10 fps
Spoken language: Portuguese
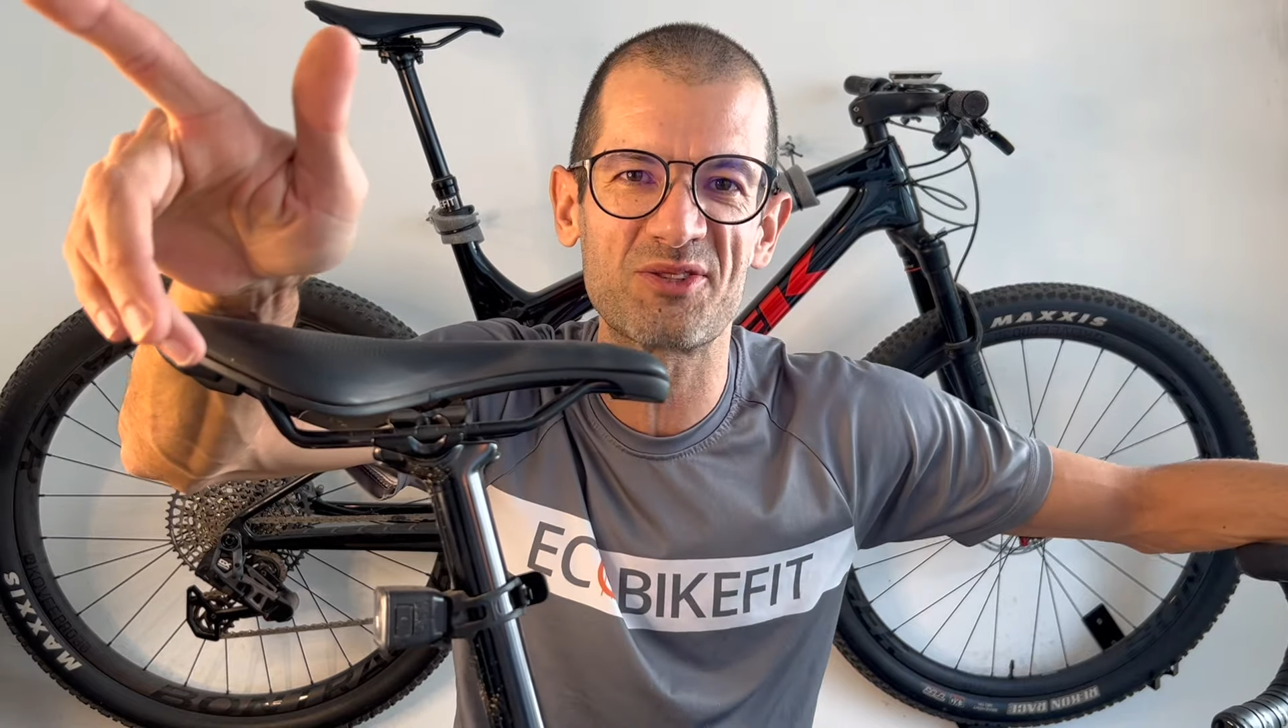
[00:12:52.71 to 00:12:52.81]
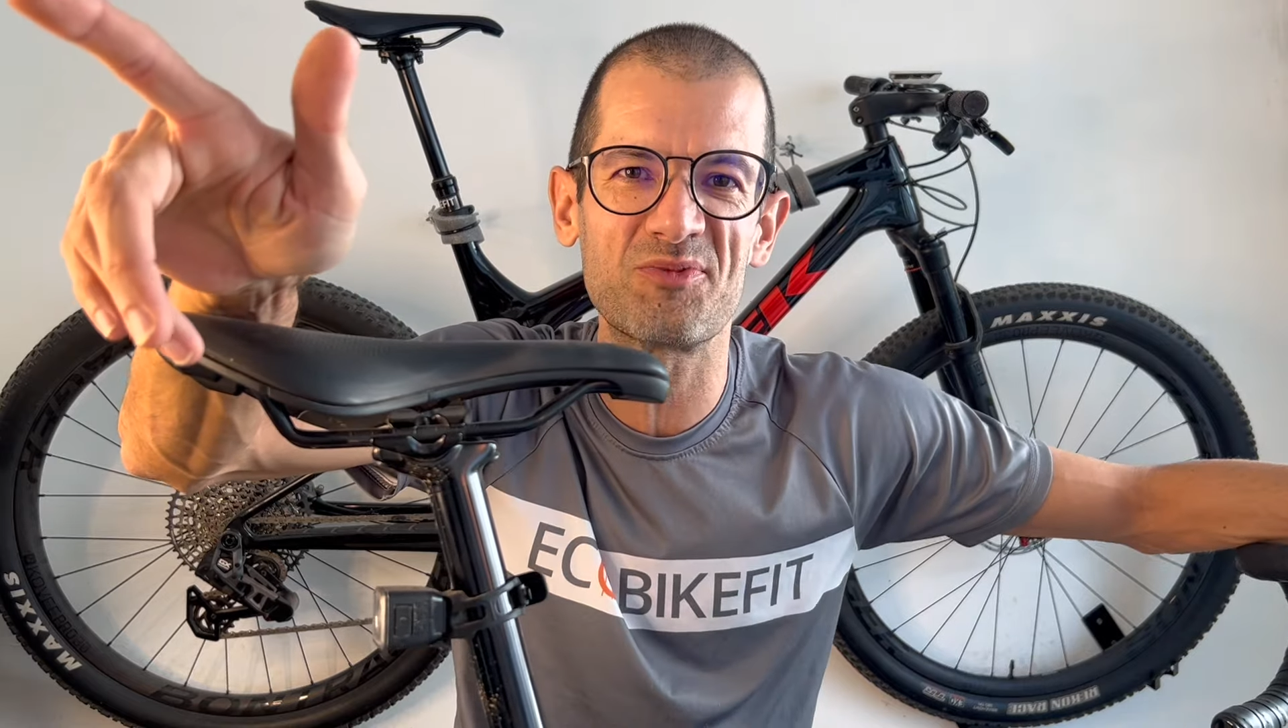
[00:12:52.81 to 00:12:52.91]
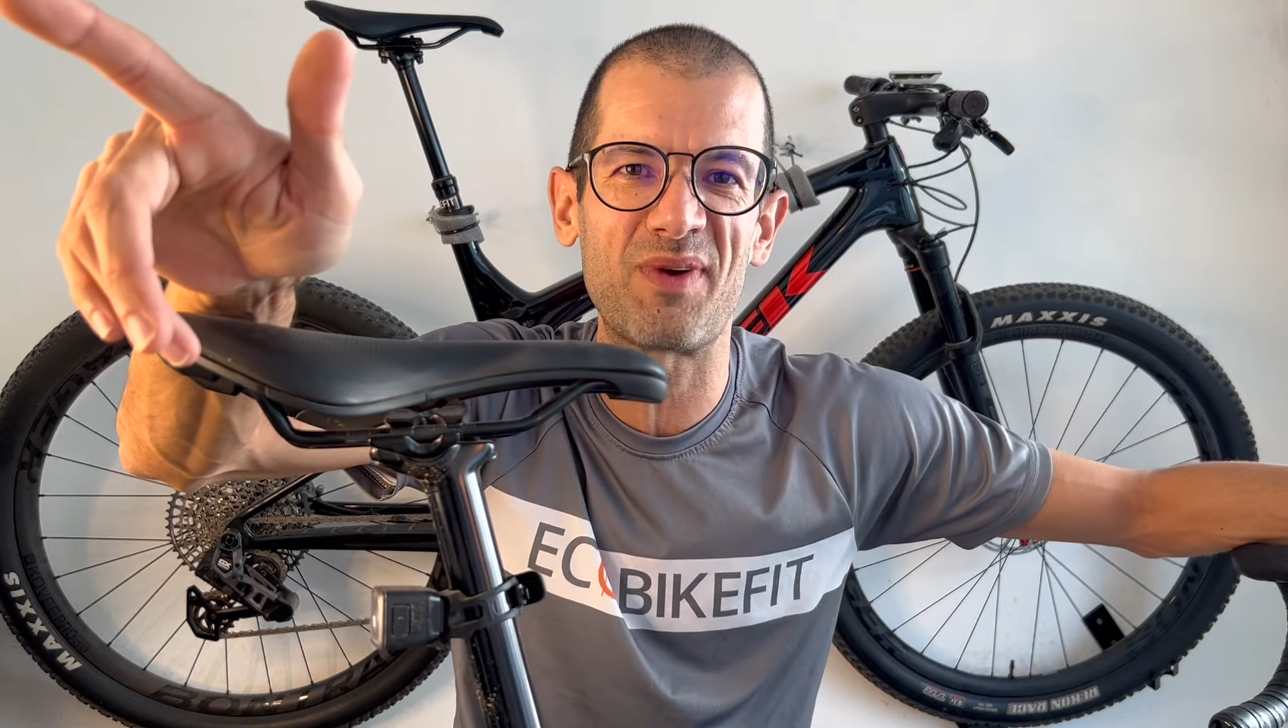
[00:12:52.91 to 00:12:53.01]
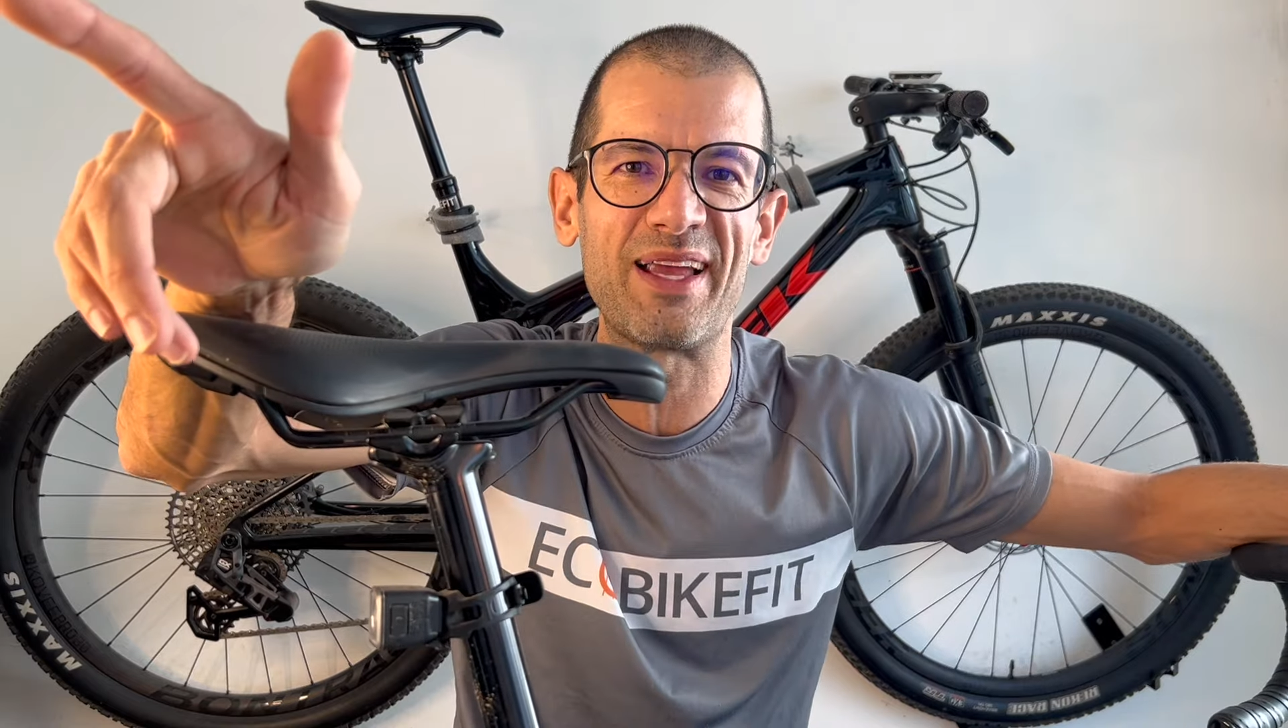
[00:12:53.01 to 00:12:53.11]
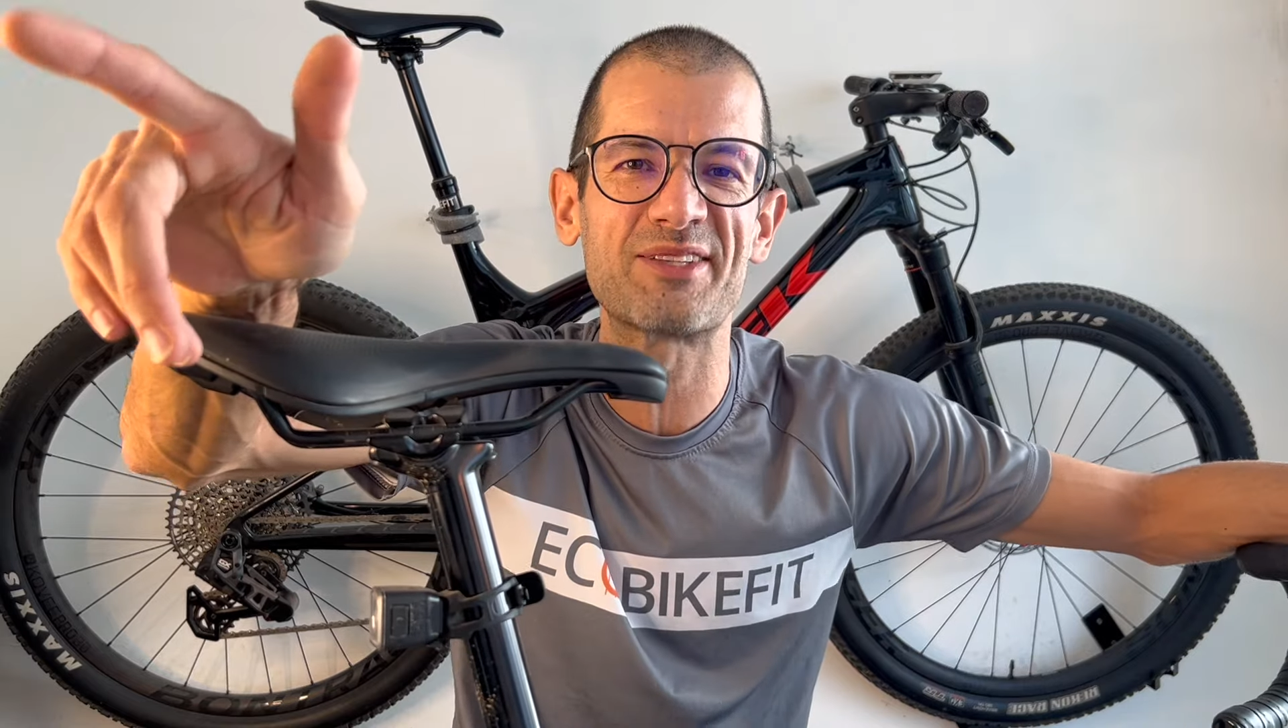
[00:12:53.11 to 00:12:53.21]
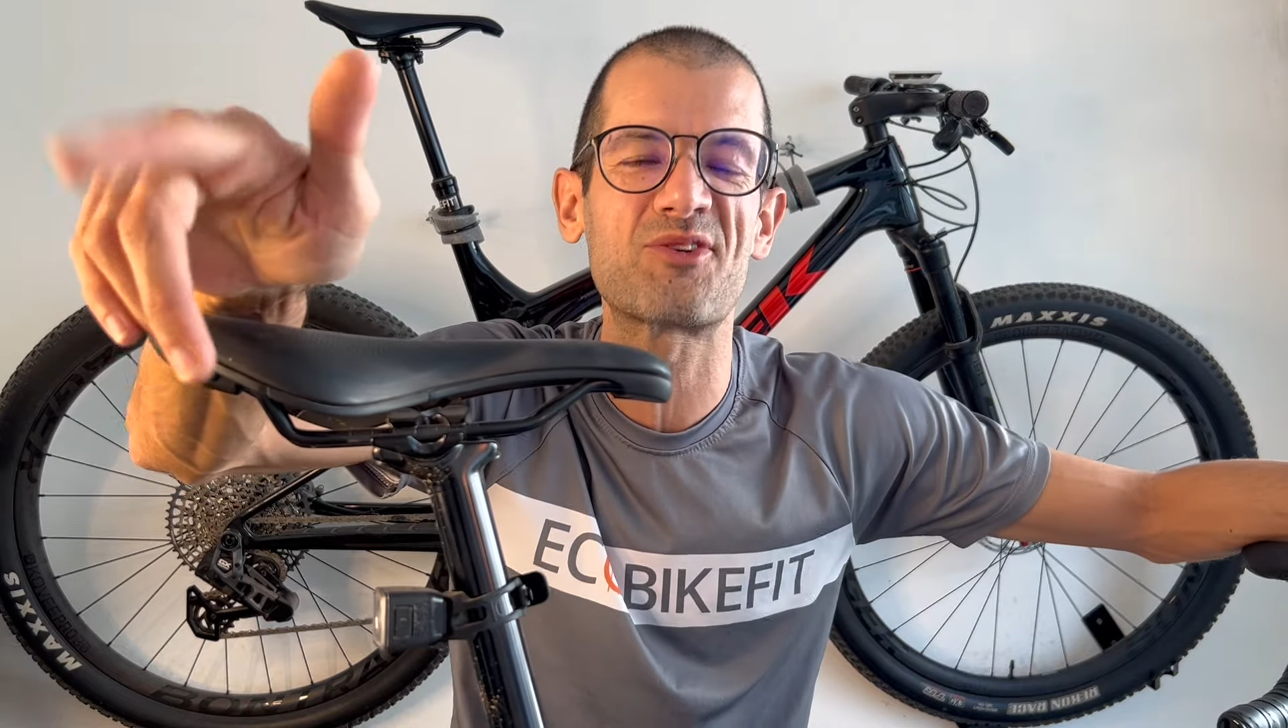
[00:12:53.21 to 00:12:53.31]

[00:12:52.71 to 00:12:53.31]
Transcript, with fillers: do país,